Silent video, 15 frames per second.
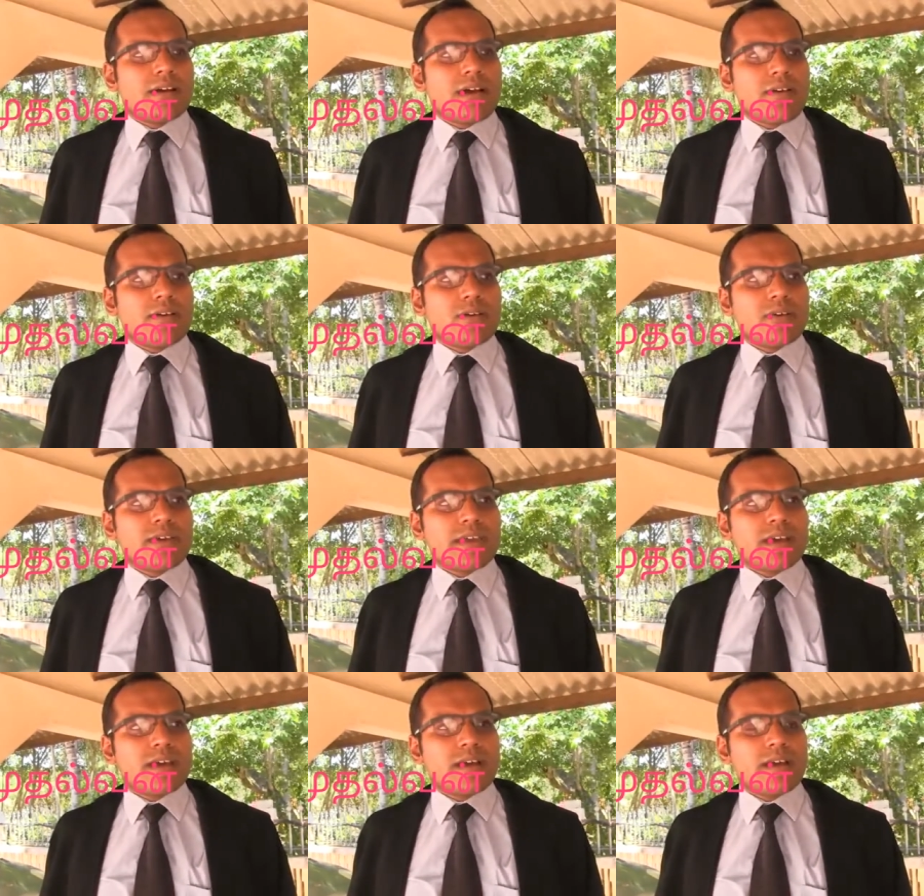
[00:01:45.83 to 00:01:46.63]
அவருடைய
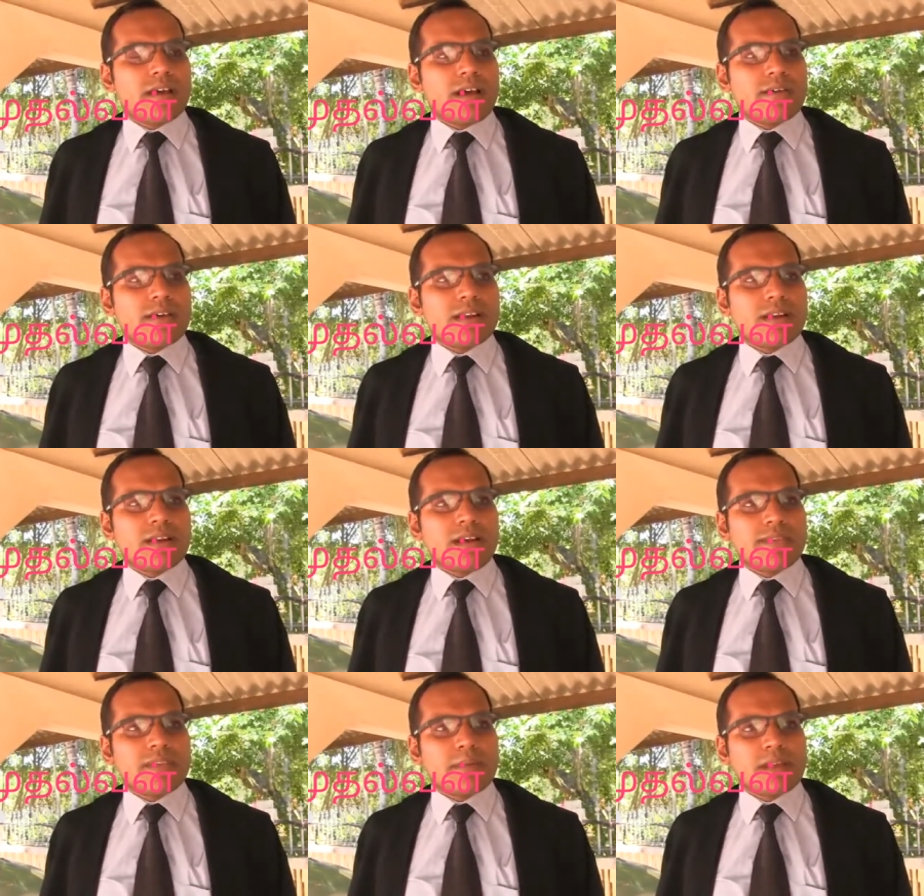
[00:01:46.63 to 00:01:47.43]
அவர்
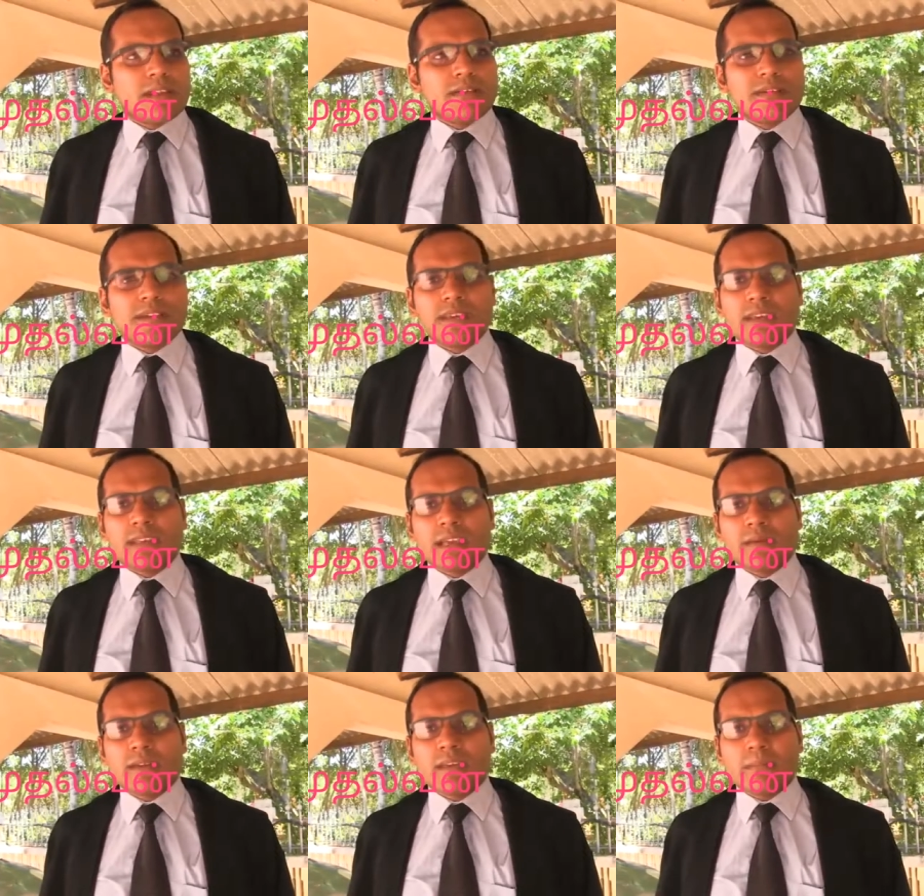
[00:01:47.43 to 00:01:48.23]
அந்த பதவிக்கு
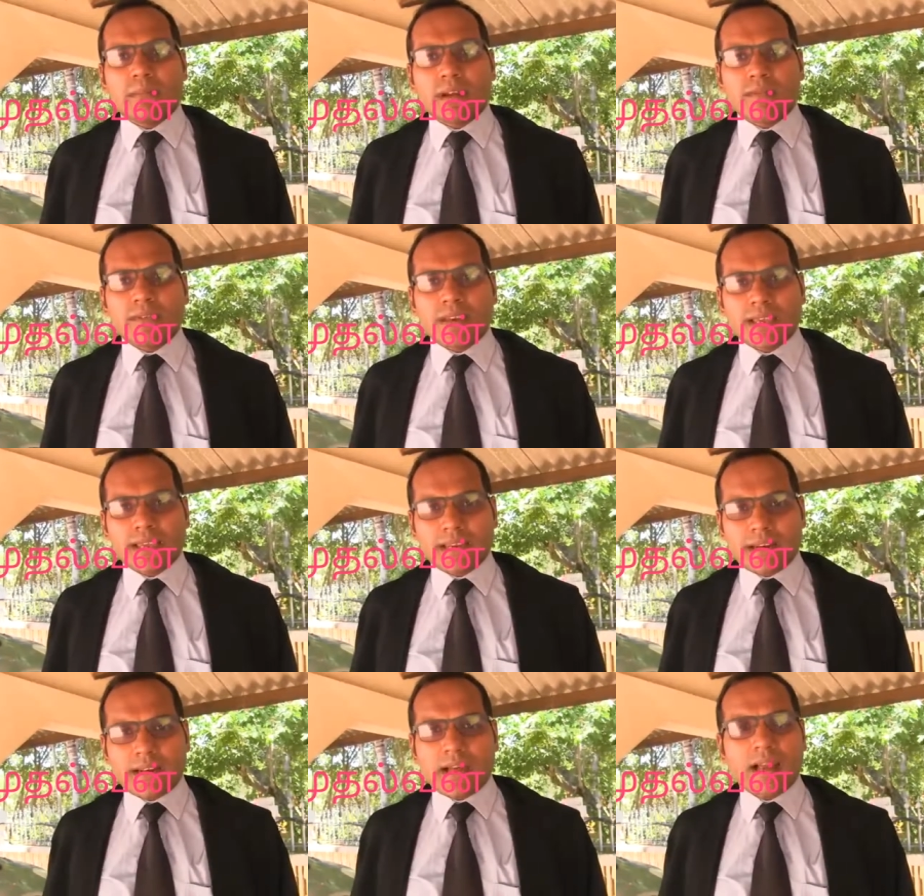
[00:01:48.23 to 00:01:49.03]
நியமிக்கப்படவில்லை
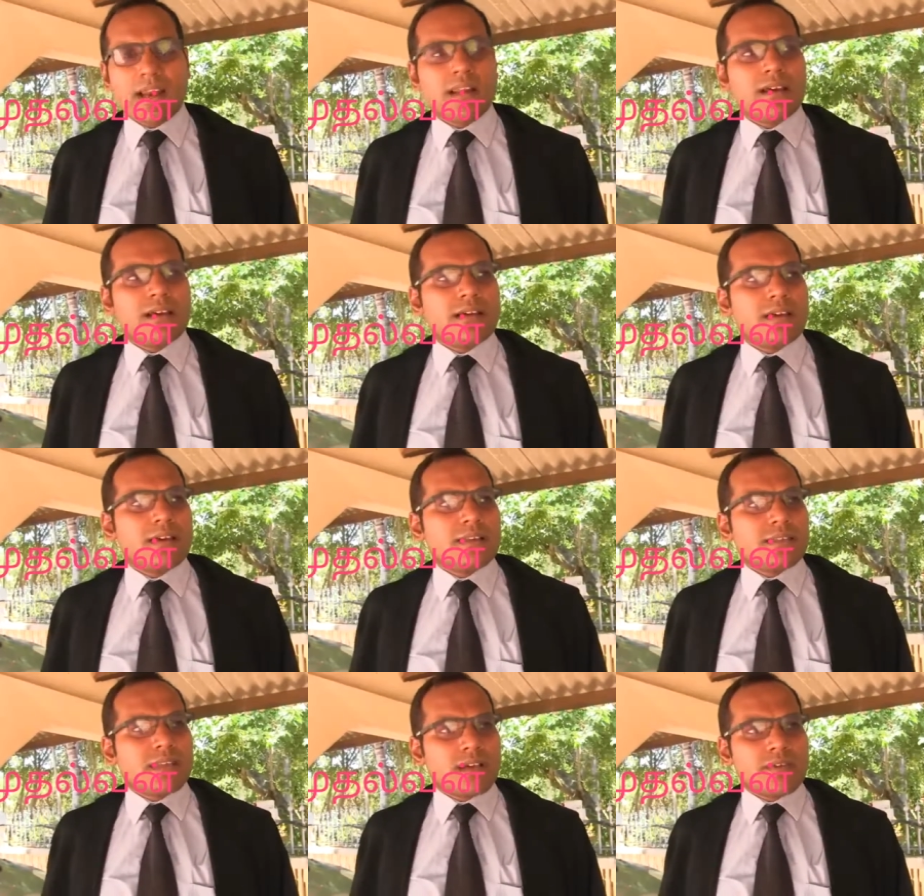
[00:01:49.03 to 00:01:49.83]
என்றால்
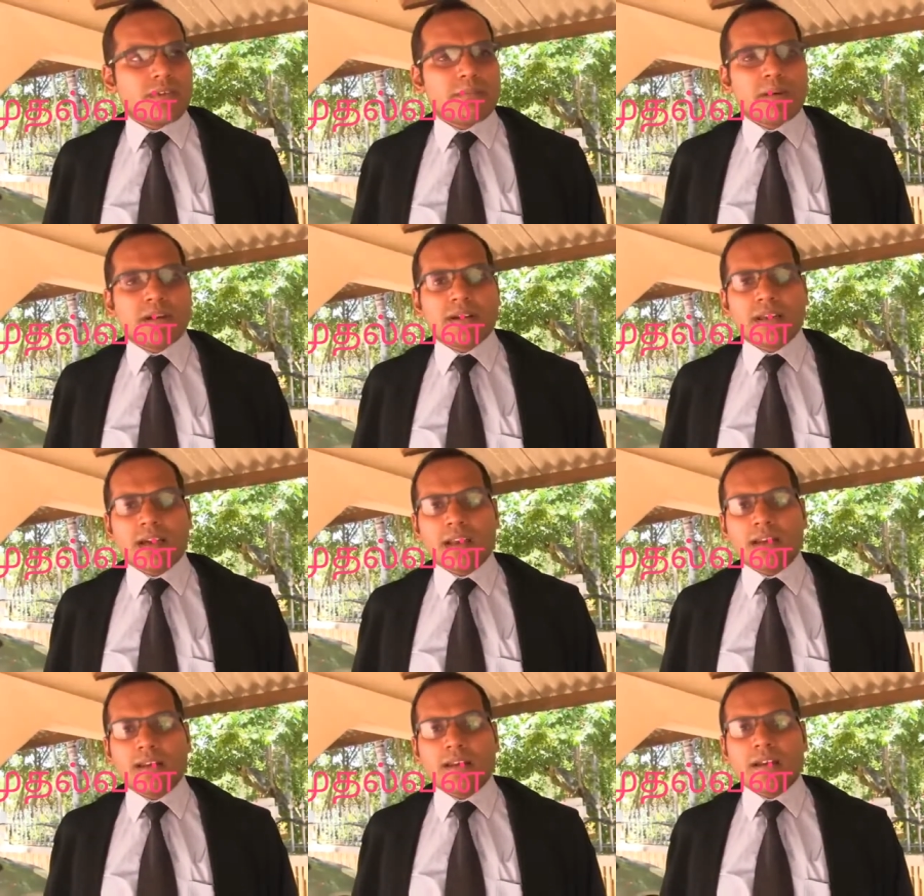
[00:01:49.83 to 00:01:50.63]

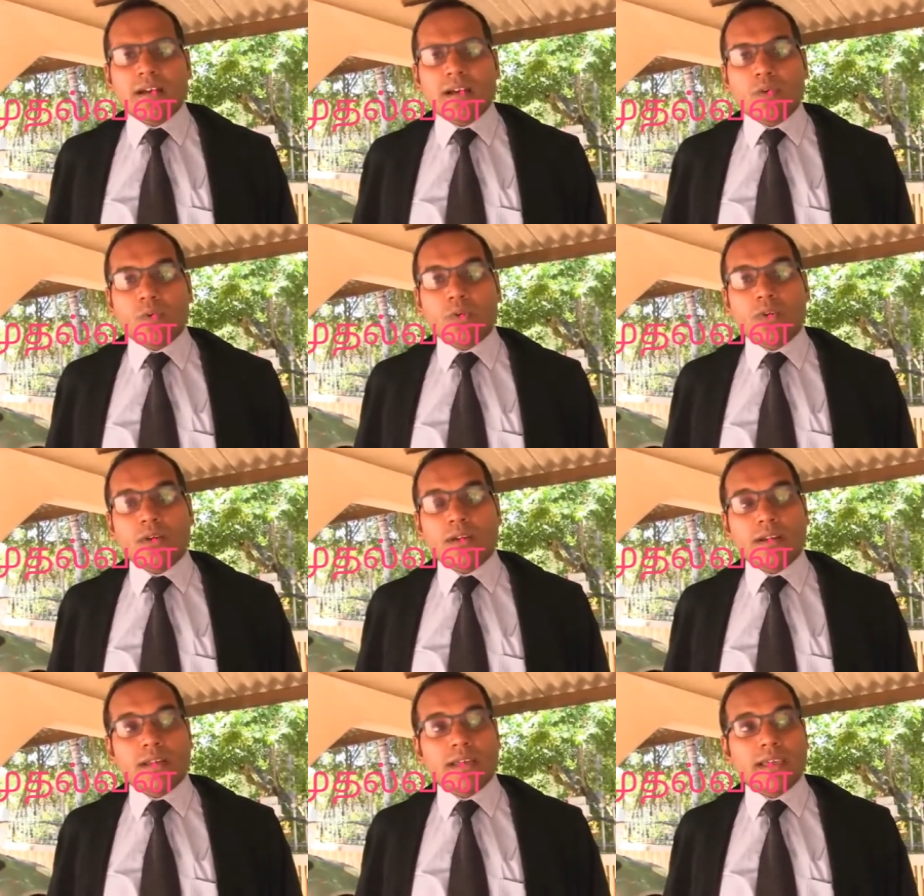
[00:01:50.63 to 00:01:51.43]
தேவைப்பட்டால்
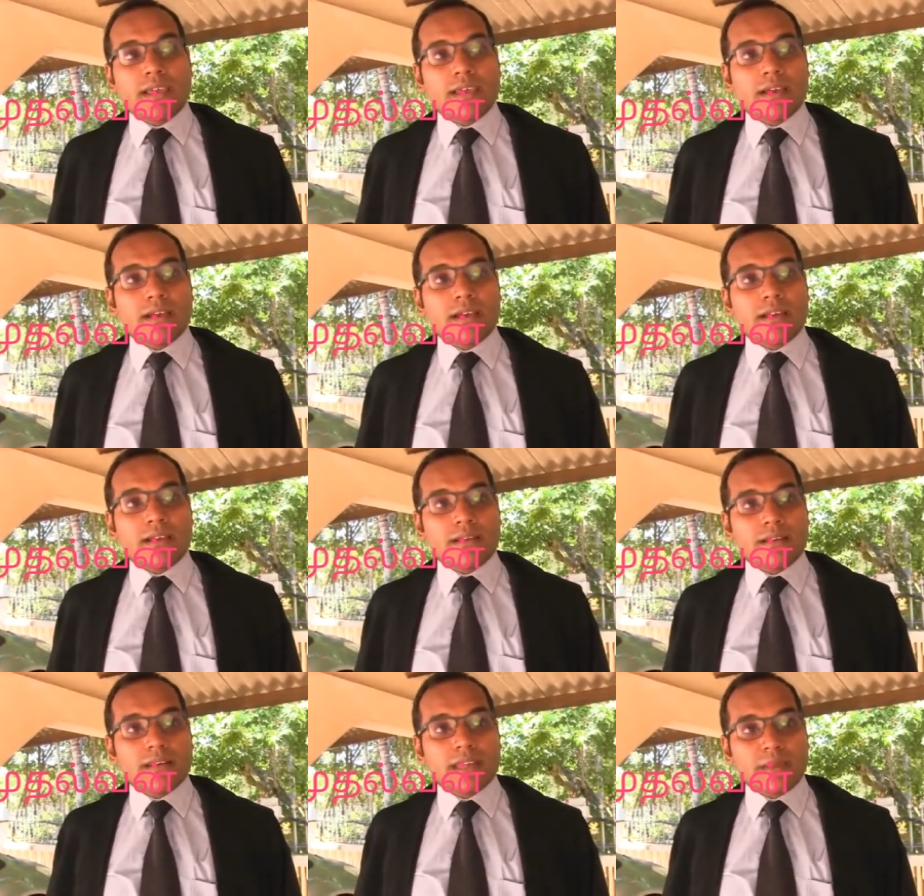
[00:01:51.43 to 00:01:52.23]
ஒழுங்கு
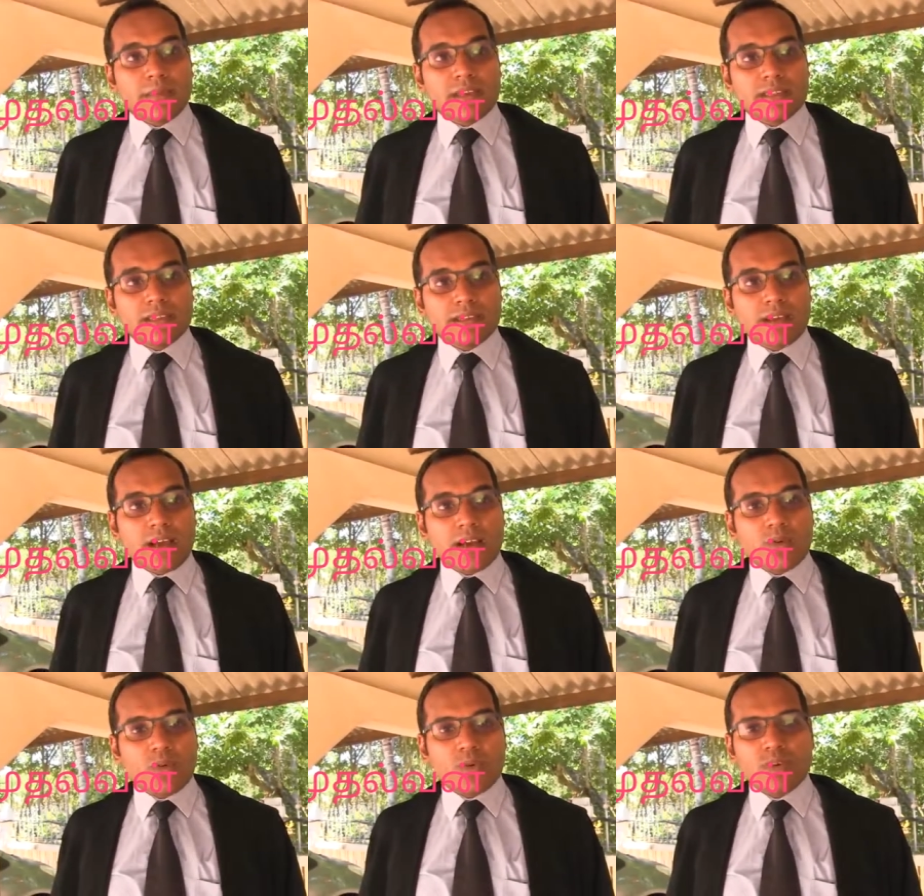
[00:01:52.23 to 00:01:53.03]

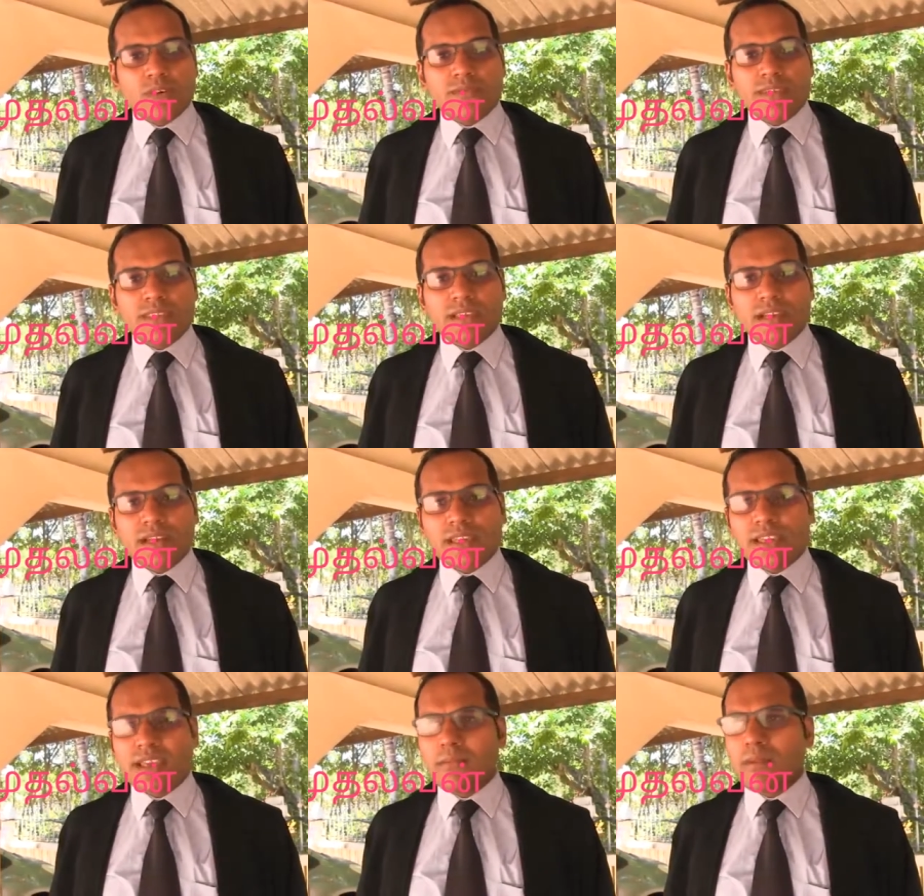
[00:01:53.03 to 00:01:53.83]
நியமனத்துக்கான ஒழுங்கு
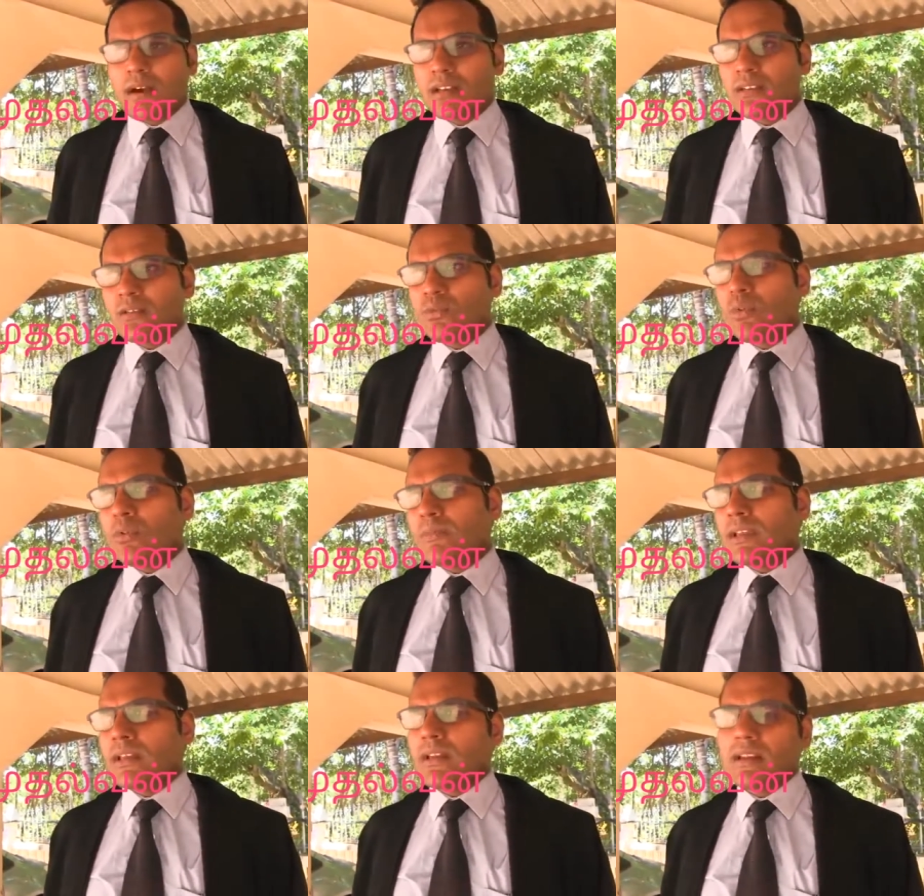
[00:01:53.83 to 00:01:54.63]
விதிகளையே மாற்றுவோம்
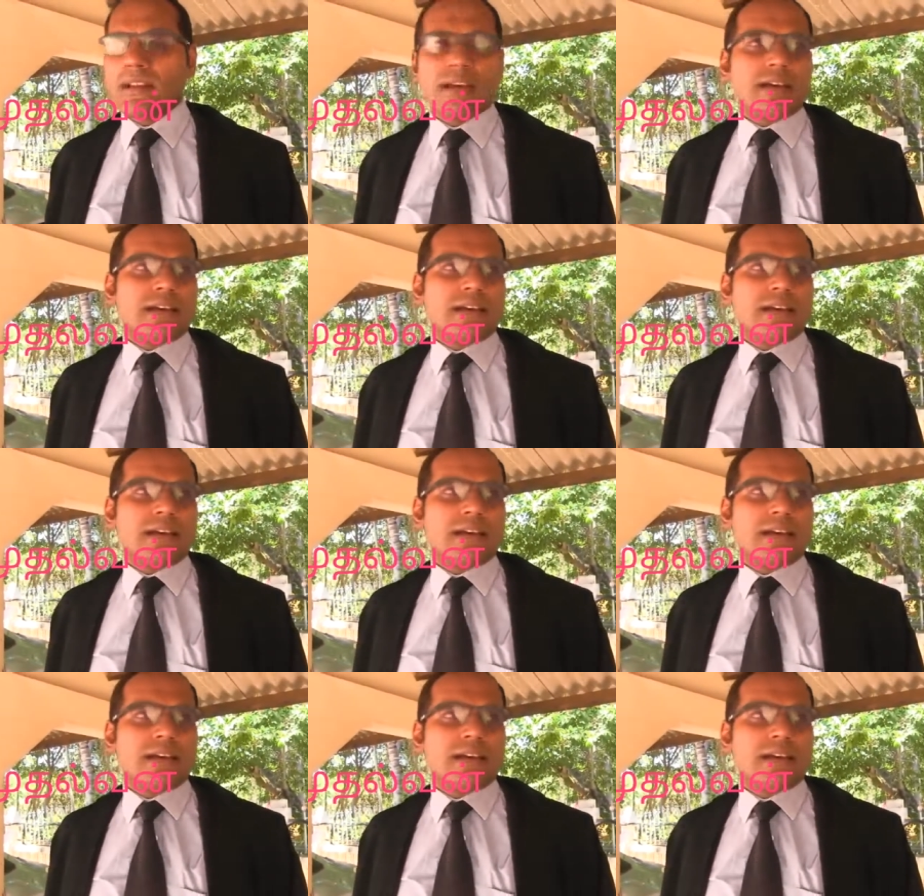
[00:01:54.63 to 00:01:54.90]
என்ற